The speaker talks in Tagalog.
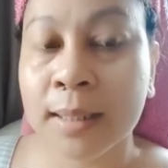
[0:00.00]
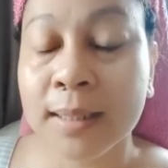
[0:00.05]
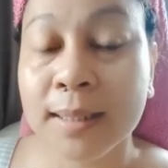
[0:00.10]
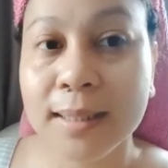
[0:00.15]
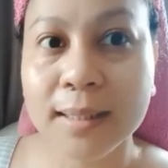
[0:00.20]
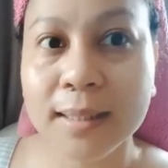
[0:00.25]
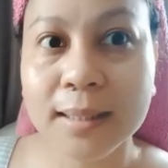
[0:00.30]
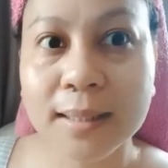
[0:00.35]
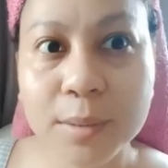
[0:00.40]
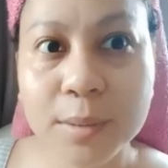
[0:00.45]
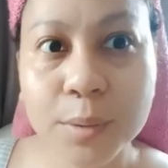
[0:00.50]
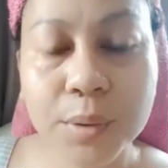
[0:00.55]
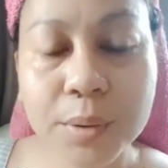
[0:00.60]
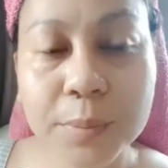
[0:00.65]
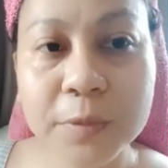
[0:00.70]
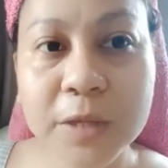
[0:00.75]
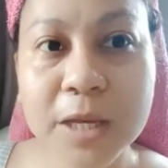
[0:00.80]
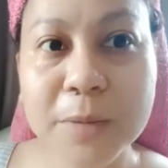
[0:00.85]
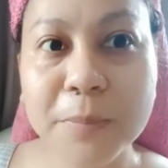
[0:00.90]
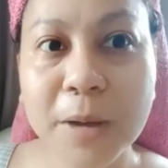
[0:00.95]
And I hope
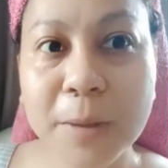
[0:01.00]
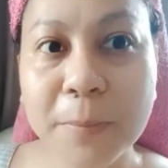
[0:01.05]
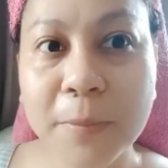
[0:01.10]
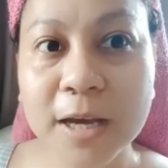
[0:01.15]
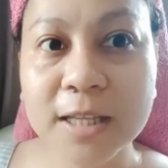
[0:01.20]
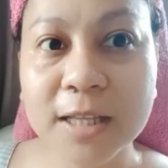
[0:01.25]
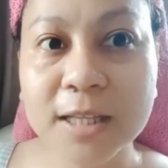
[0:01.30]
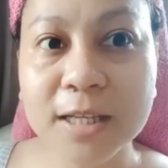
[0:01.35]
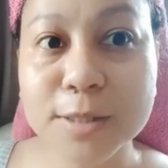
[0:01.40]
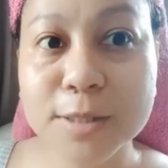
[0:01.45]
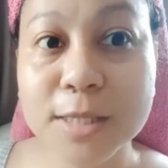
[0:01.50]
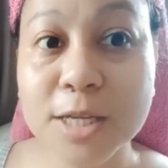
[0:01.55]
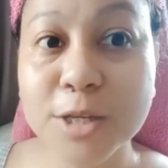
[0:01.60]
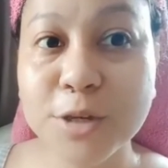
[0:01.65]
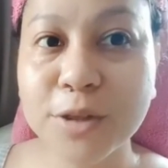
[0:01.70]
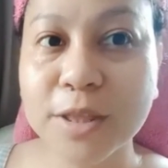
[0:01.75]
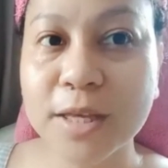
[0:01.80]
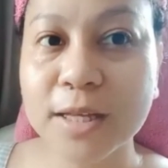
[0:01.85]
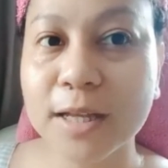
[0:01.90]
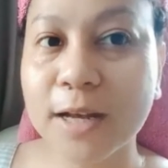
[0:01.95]
na ipapakita ko sa
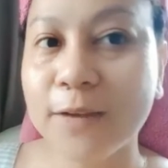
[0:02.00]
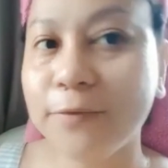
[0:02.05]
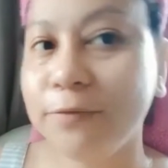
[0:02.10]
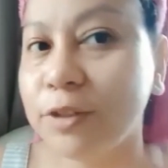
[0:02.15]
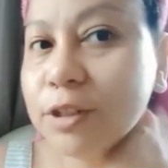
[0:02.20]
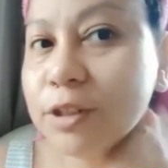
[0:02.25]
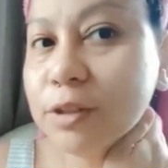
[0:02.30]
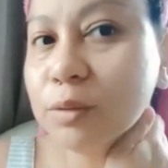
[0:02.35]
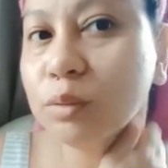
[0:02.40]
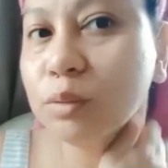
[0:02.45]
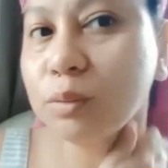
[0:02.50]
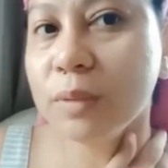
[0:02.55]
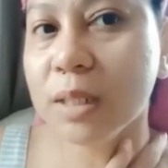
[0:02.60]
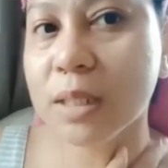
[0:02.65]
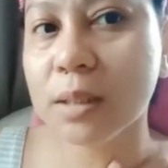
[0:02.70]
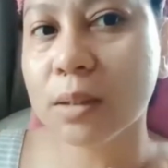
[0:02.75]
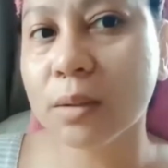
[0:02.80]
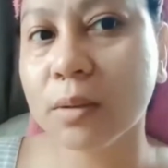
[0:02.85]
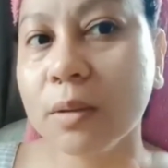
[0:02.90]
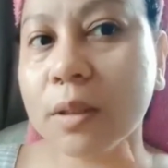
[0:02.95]
inyo that after 2
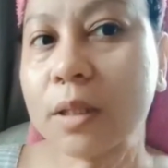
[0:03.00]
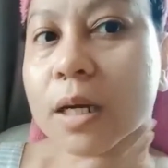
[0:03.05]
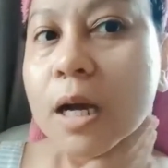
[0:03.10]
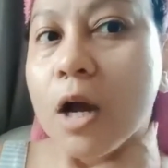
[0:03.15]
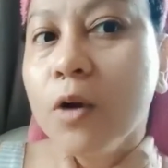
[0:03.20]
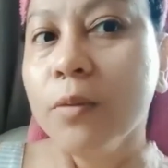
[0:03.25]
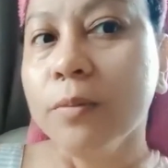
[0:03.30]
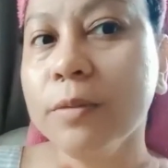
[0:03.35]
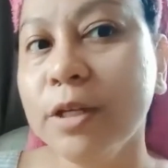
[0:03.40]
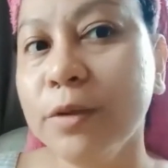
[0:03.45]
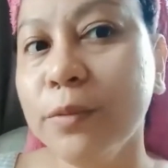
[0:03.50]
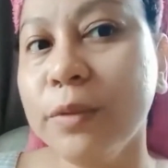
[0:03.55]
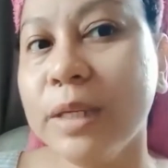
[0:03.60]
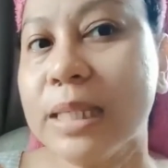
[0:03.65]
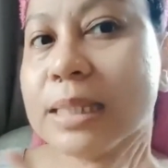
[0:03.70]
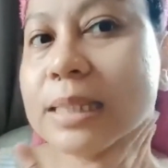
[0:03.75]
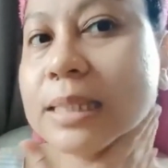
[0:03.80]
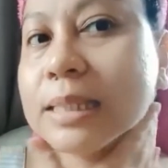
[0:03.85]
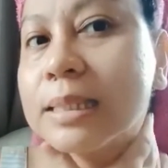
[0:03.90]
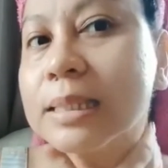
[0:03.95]
weeks or how many
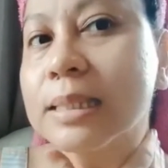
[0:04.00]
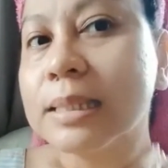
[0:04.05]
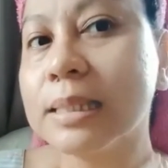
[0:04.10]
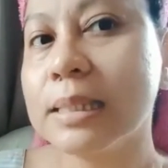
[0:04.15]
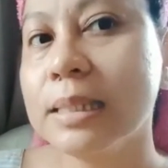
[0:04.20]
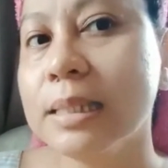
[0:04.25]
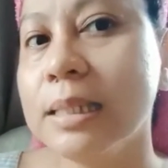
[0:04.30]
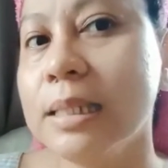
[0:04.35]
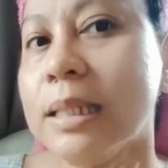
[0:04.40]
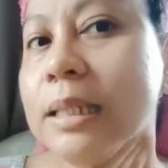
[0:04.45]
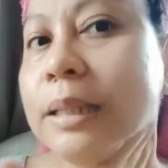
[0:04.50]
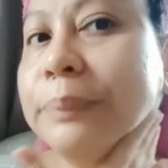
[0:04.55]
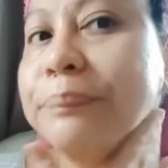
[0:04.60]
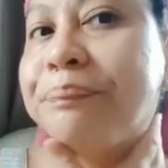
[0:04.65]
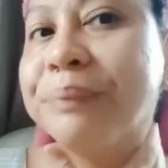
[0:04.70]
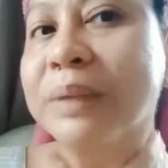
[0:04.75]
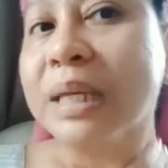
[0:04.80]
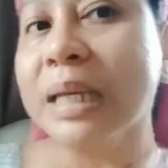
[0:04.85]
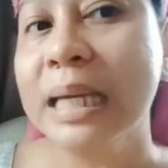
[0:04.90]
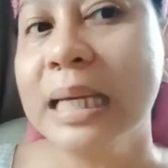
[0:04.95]
weeks, sige,
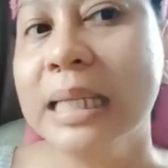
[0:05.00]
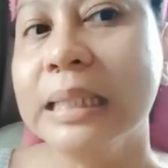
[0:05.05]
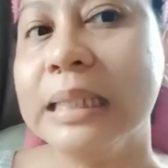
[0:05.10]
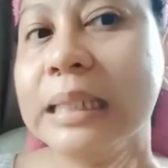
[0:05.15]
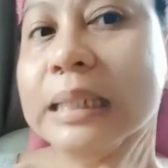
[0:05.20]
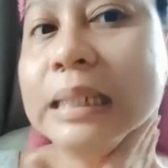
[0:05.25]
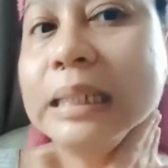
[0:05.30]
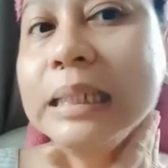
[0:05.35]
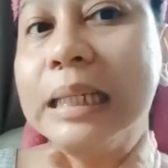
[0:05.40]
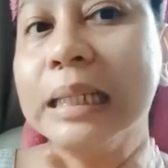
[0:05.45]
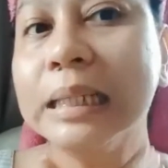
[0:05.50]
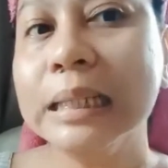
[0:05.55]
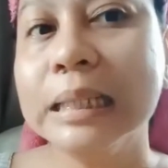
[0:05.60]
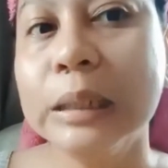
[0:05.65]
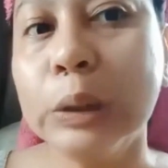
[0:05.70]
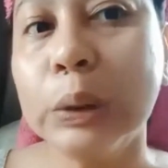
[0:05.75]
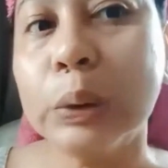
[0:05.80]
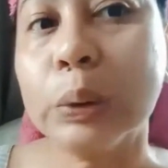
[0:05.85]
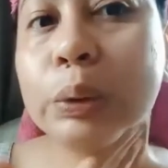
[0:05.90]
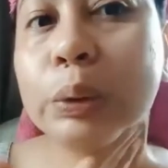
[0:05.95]
tingnan
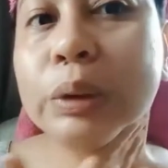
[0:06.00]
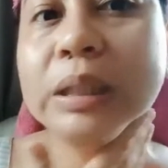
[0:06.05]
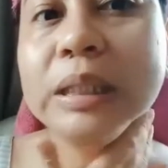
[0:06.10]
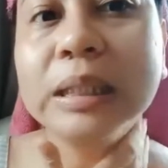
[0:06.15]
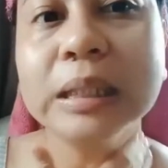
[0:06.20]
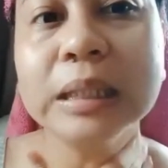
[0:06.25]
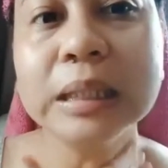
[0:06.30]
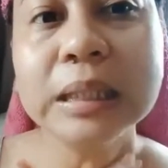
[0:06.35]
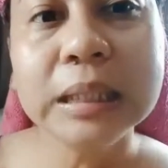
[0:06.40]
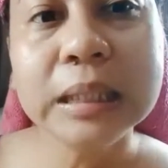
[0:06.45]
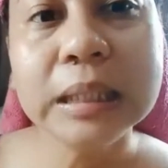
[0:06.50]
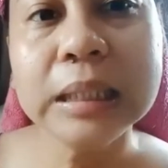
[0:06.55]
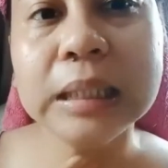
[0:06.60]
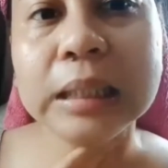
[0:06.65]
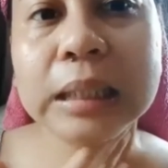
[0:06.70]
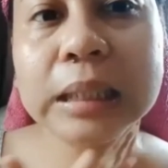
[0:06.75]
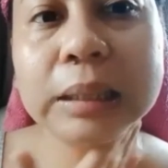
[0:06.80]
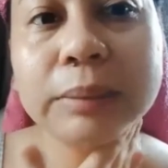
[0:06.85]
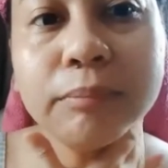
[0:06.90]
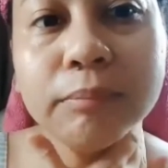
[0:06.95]
natin kung hindi
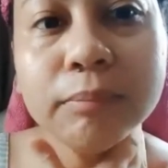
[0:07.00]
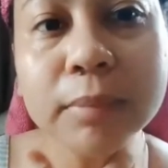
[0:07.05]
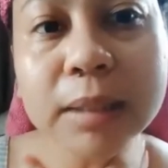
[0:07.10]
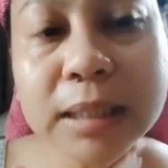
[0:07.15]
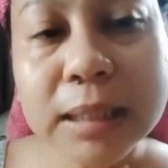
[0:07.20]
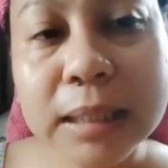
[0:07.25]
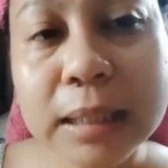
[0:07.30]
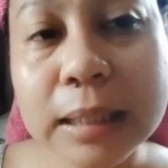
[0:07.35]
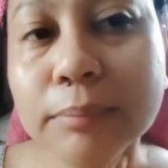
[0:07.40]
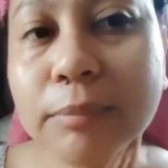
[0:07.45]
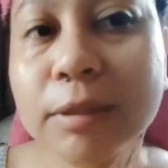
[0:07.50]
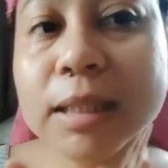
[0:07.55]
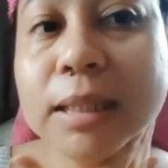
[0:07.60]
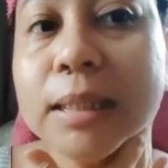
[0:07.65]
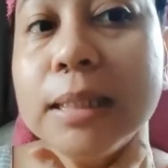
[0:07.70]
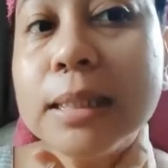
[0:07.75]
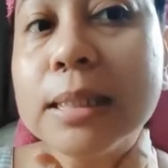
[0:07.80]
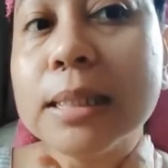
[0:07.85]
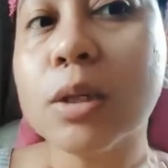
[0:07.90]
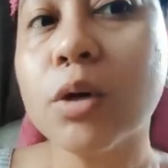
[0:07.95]

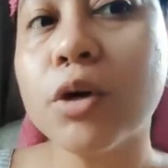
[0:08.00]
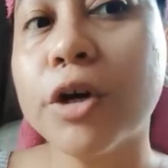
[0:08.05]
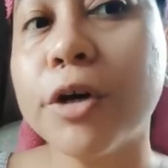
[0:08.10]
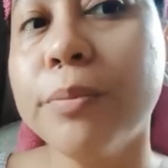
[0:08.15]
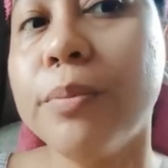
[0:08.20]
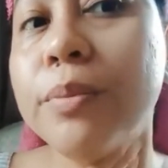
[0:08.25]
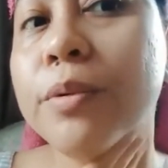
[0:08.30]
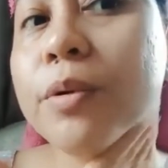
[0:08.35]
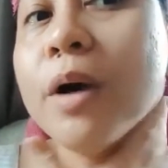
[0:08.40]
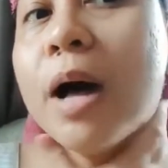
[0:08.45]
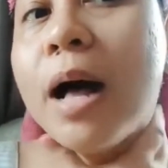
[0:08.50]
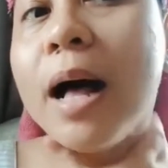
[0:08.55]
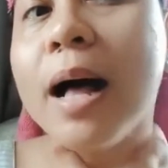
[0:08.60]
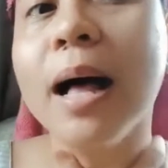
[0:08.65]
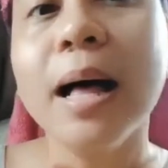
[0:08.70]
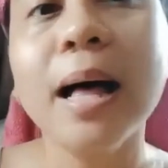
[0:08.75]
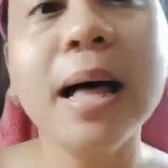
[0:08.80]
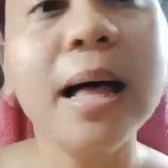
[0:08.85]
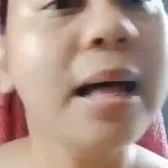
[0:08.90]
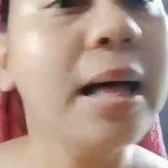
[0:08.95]
madidistorbo
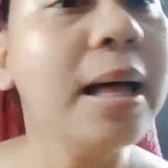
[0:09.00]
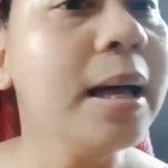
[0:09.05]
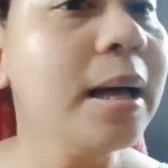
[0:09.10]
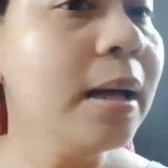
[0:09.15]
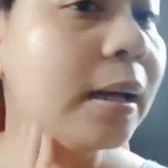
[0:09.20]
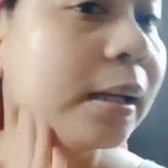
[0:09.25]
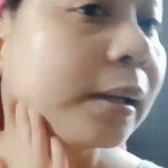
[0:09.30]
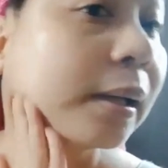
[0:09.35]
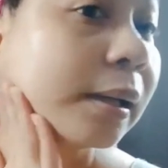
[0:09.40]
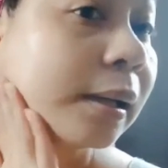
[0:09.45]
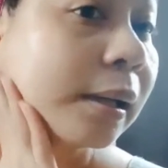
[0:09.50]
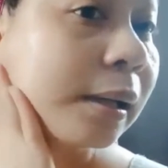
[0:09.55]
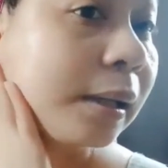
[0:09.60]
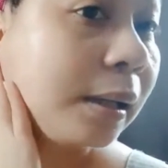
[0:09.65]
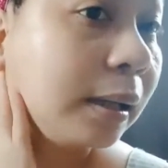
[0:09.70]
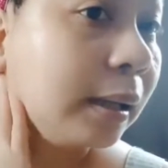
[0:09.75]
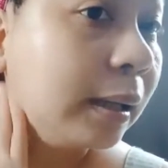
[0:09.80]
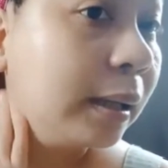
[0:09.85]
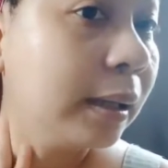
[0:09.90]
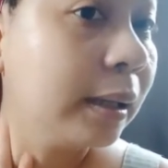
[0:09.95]
ang
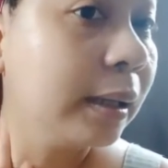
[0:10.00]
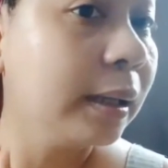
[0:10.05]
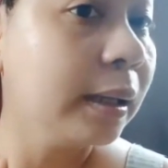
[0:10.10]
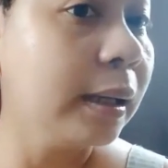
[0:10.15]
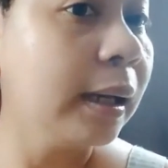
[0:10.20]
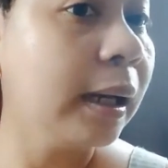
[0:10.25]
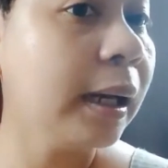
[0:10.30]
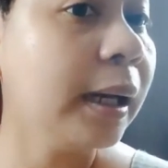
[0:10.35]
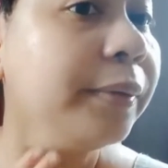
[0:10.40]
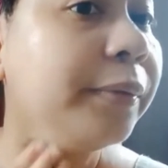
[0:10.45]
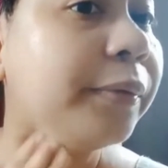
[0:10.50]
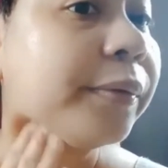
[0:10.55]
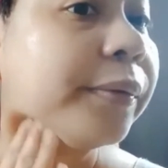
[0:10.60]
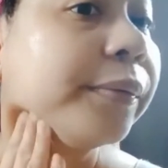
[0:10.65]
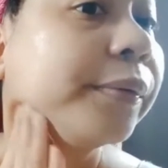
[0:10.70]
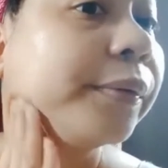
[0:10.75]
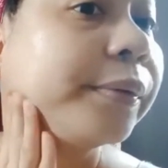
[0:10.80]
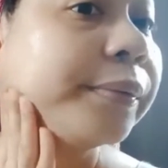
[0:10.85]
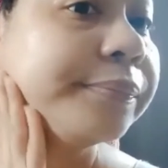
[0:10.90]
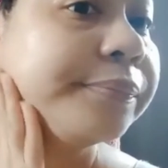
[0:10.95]
ano
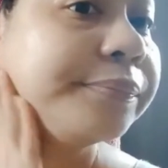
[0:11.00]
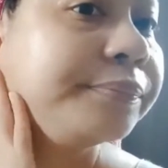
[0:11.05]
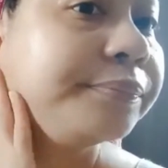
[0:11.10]
ko.